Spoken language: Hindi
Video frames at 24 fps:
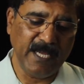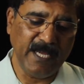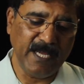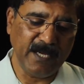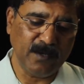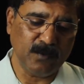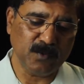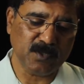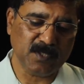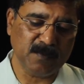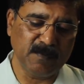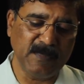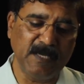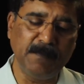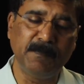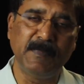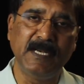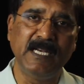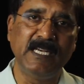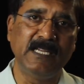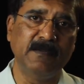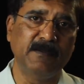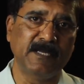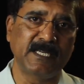एक उसमें
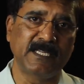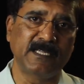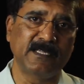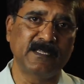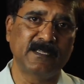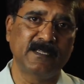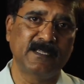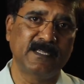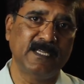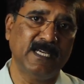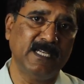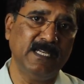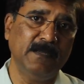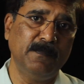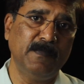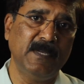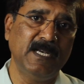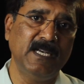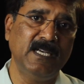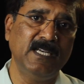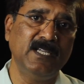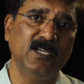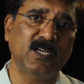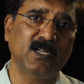बिल्ली बनी यानी
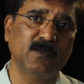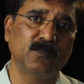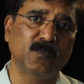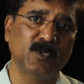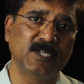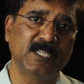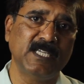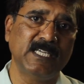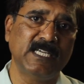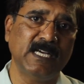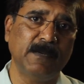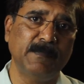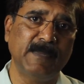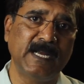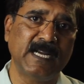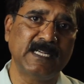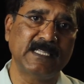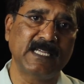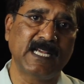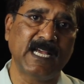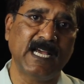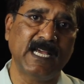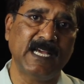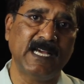बिल्ली और मुर्गी का बैर
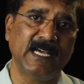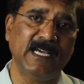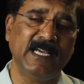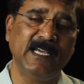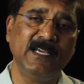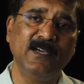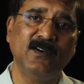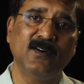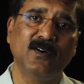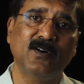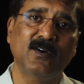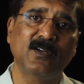दिखाया है